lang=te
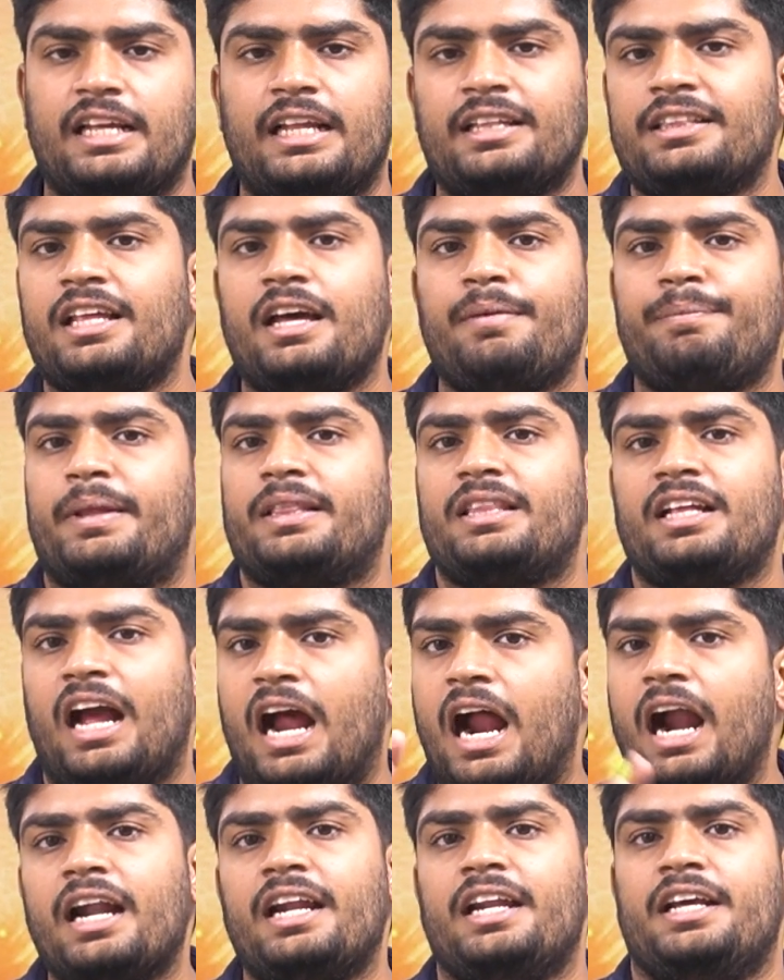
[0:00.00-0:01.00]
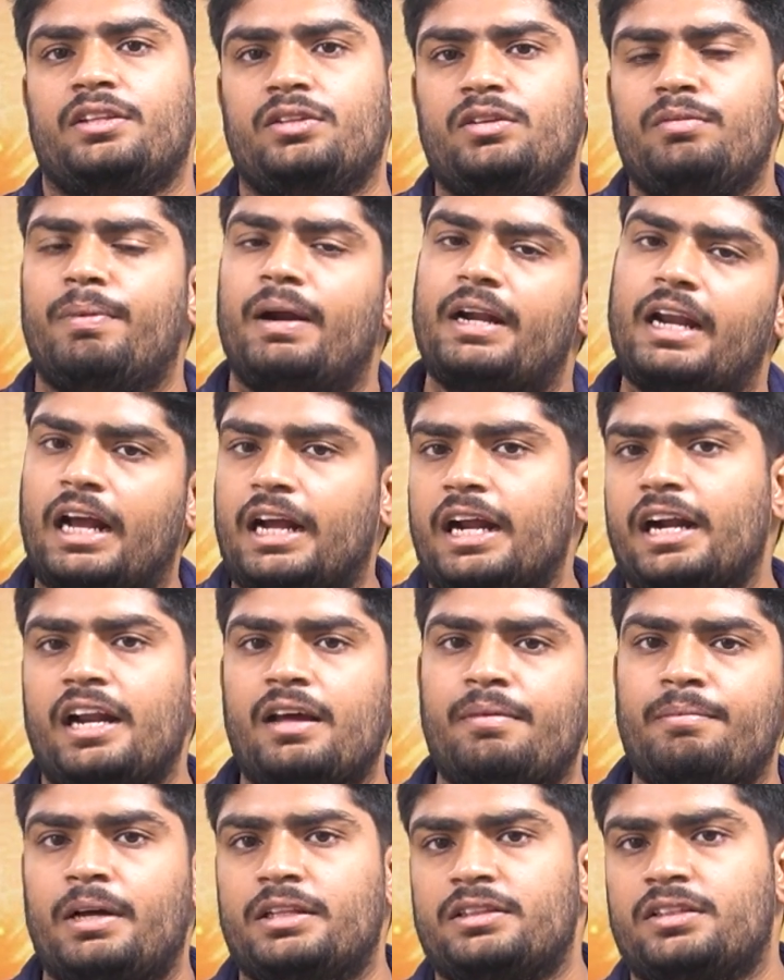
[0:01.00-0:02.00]
స్కంద పెద్దగా ఆడలేదు బట్ అఖండ
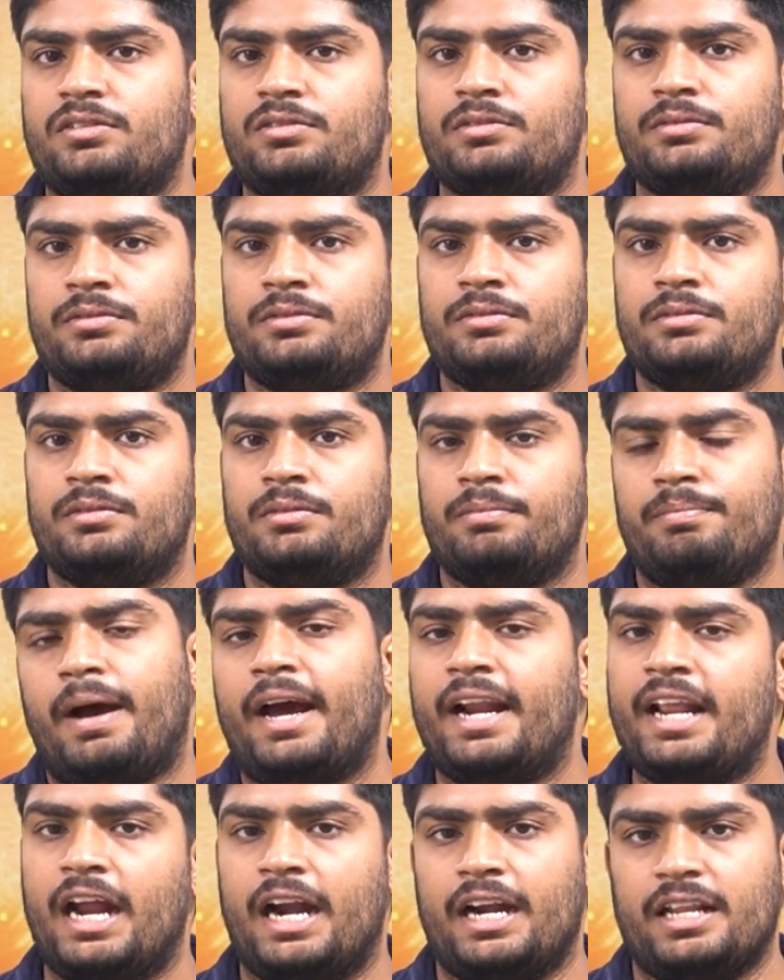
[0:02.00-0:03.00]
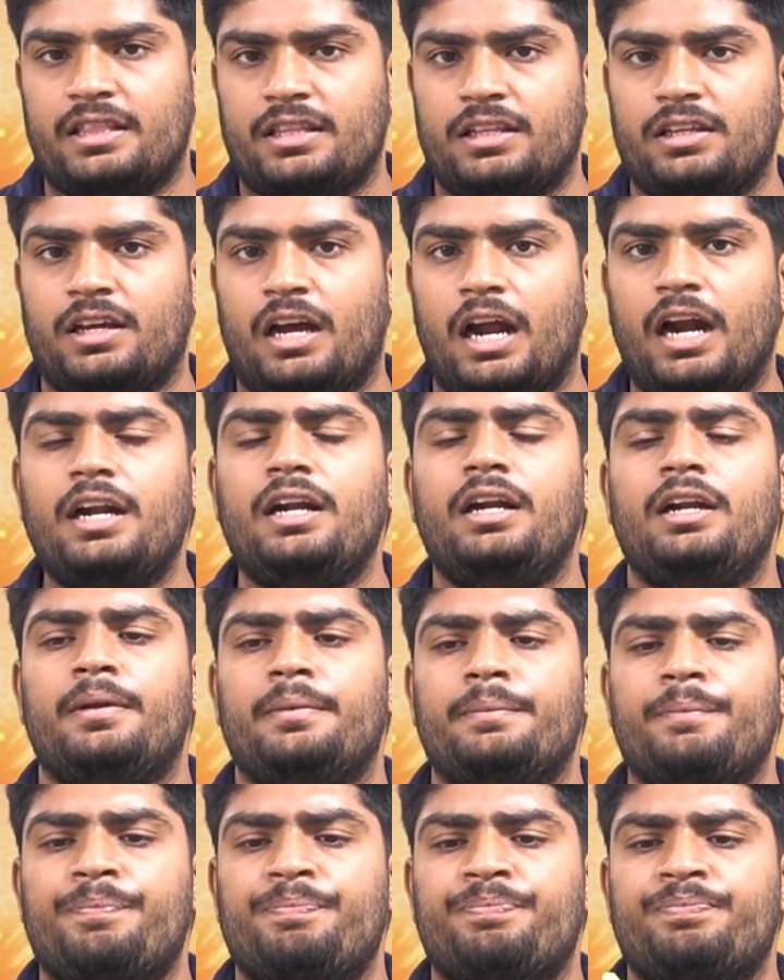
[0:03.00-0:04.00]
మాత్రం బాగానే ఆడింది అండ్
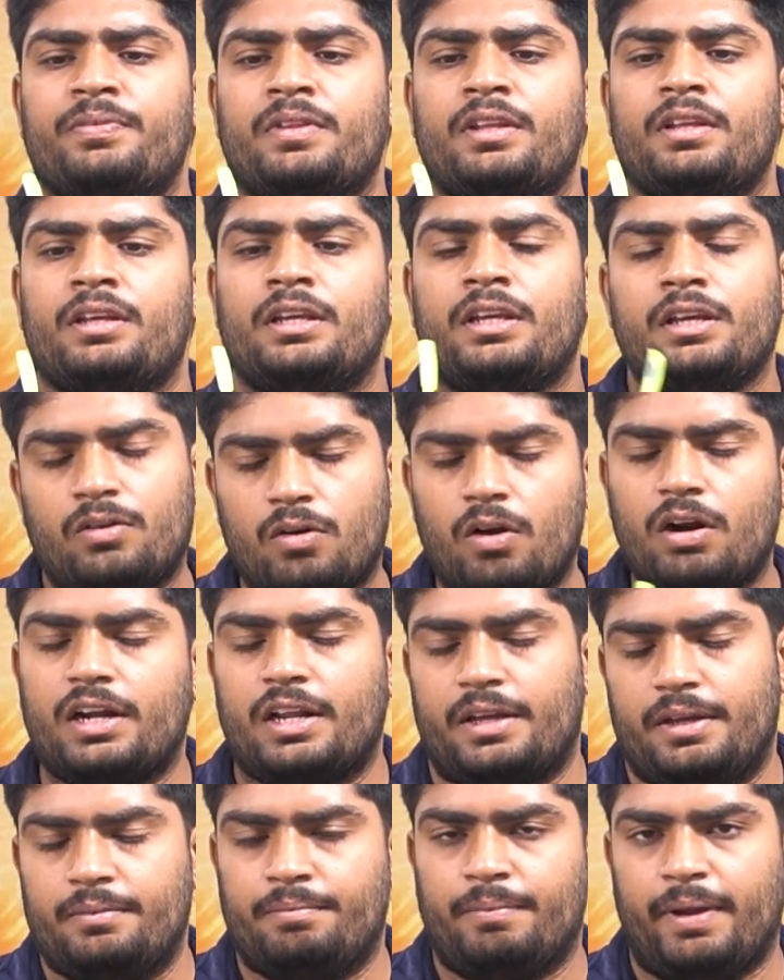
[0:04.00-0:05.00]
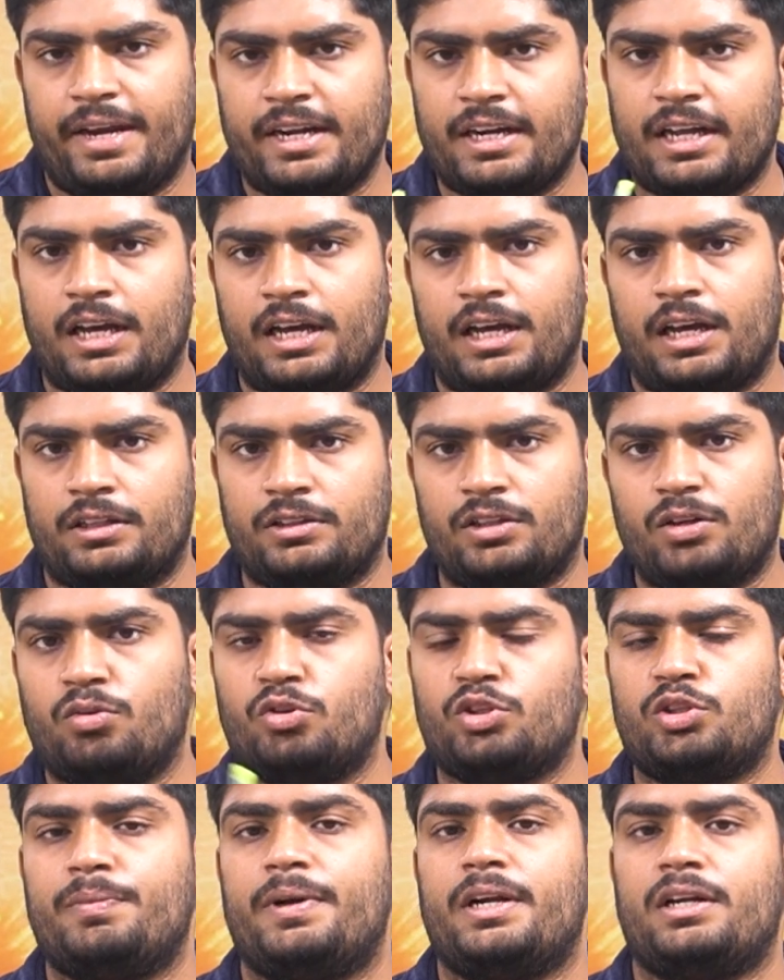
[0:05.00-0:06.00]
ఇంకొకటి మెయిన్గా అందరూ
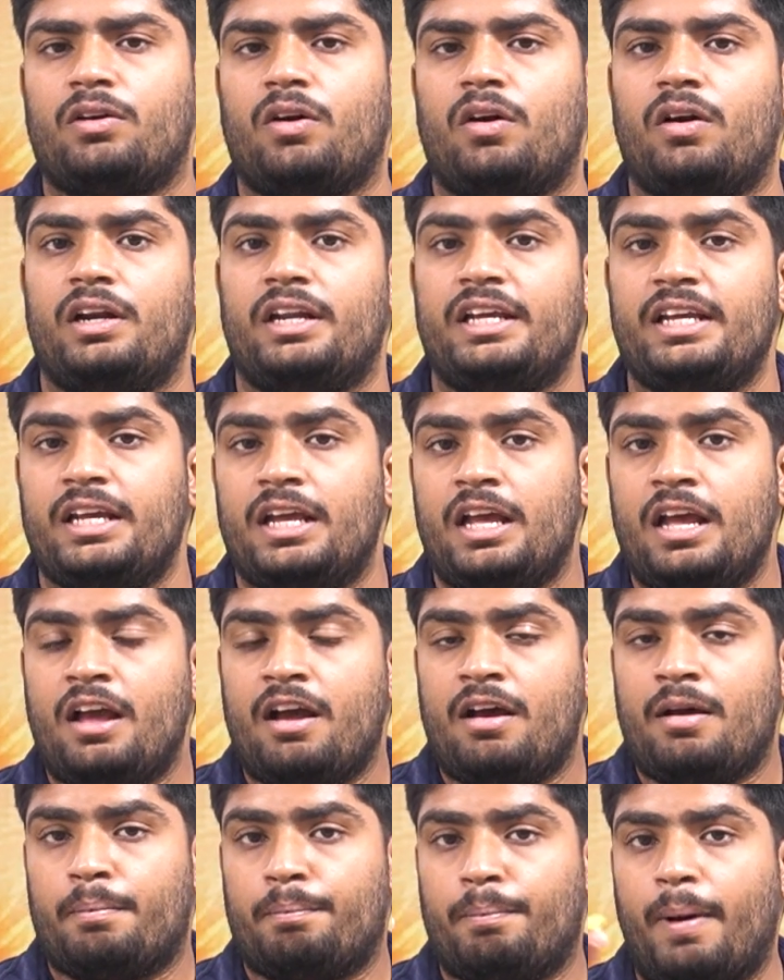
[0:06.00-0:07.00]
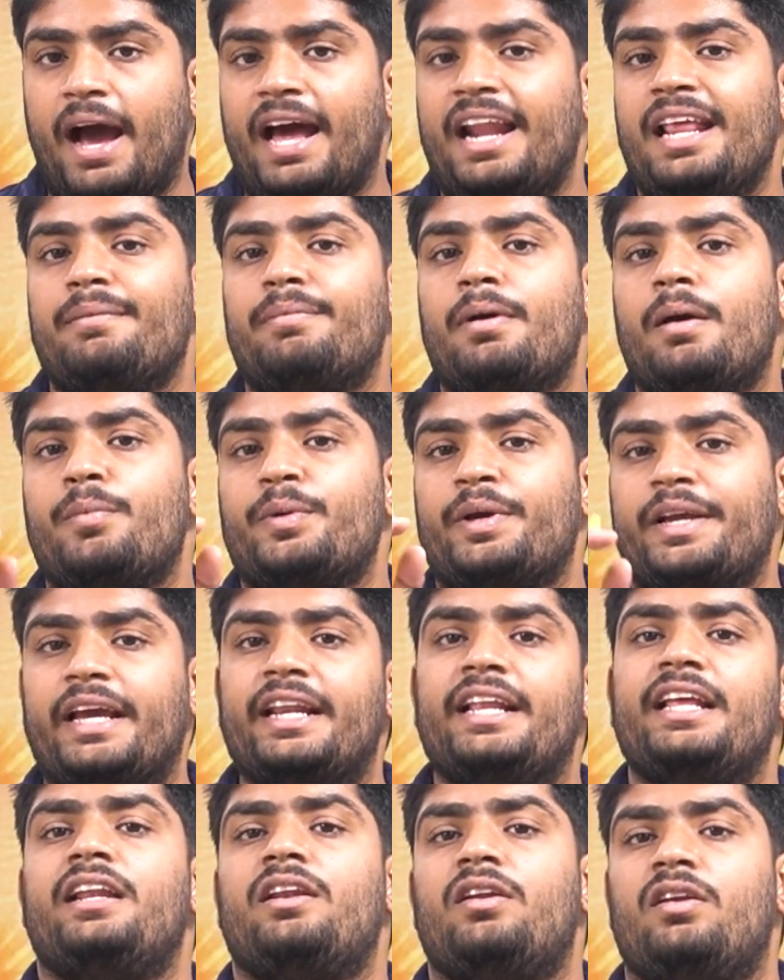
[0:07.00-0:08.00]
గుర్తుపెట్టుకోవాలి బాలయ్యబాబు
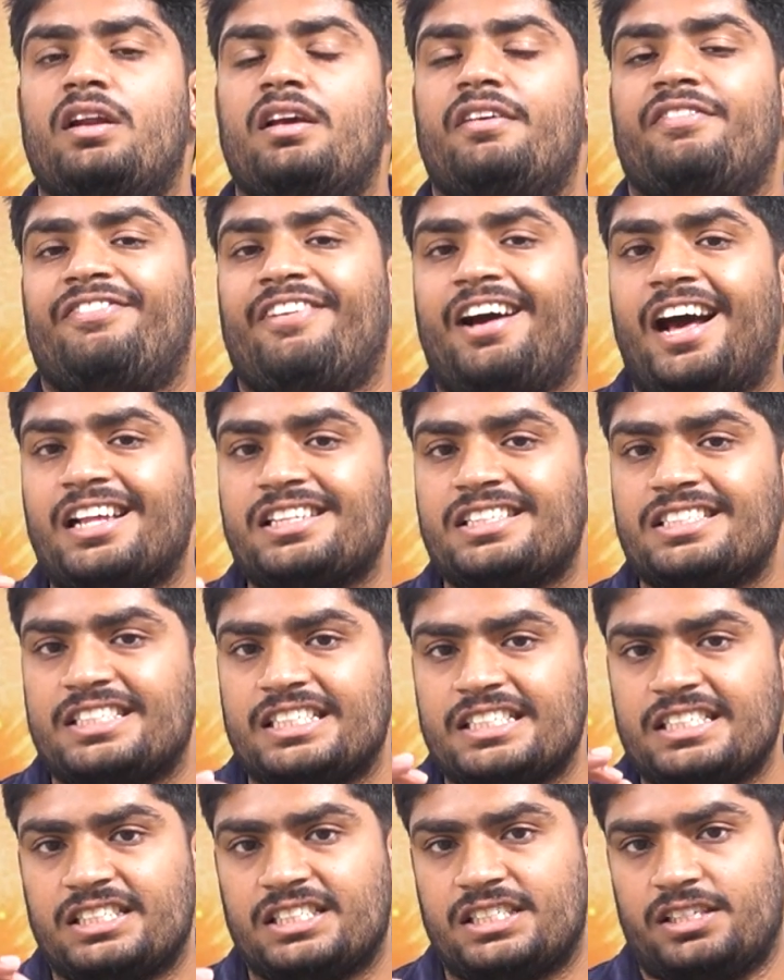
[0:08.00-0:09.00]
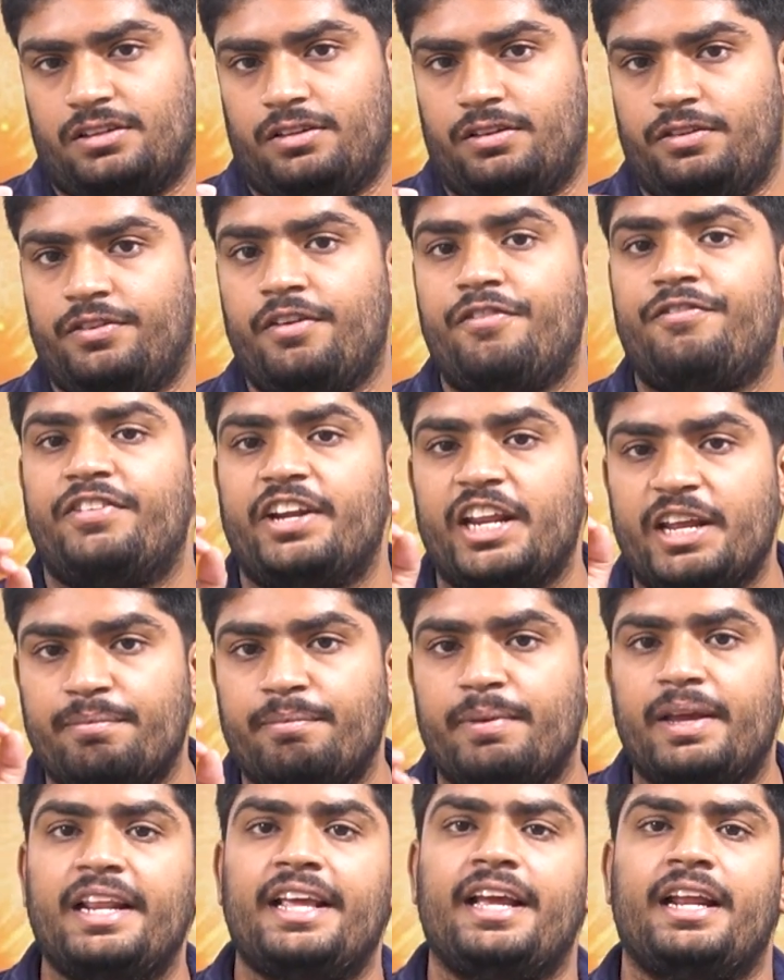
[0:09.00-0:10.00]
కెరీర్లోనే ఫాస్టెస్ట్ ఫిఫ్టీ
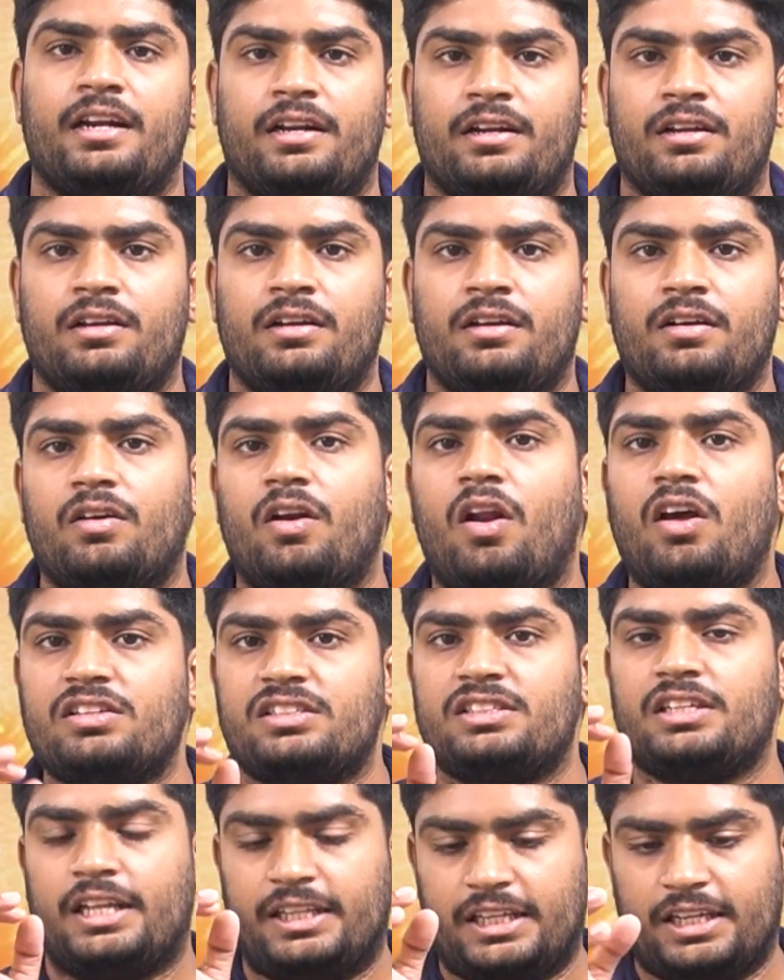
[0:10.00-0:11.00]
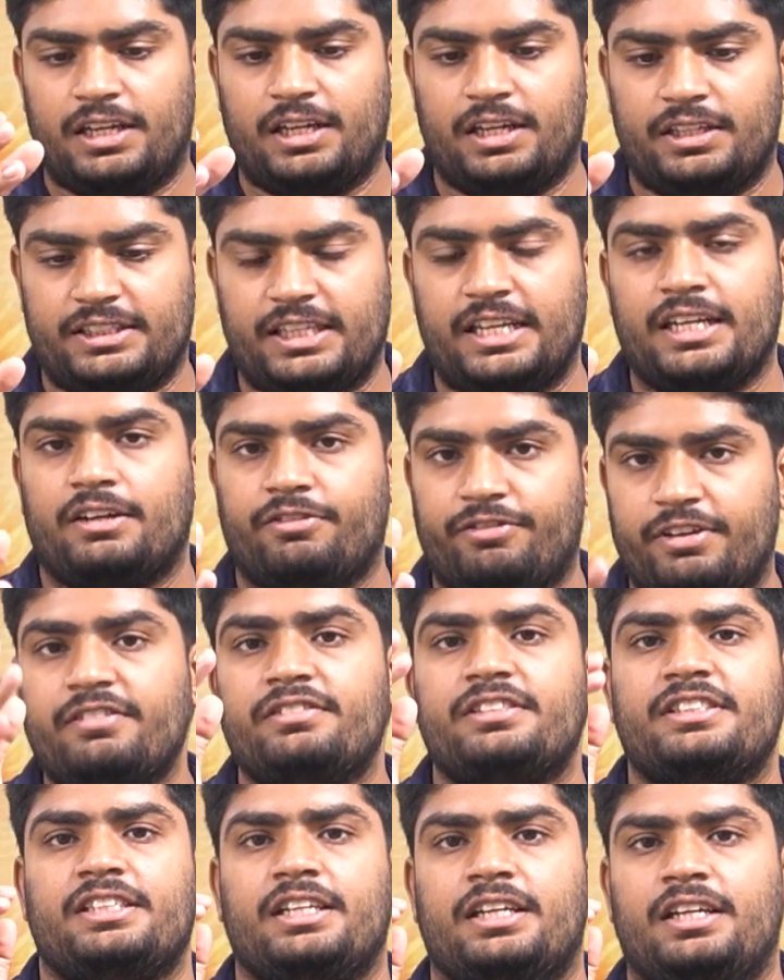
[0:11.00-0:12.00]
మిలియన్ గ్రాస్ అదే ఐ థింక్
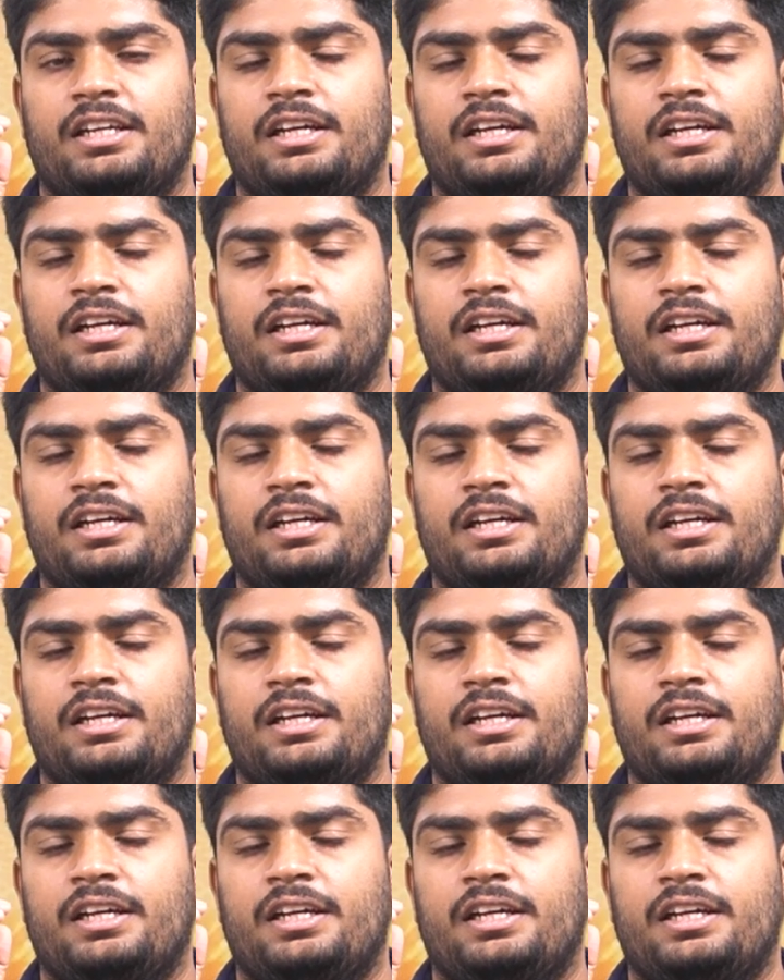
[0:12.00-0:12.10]
వీవ్స్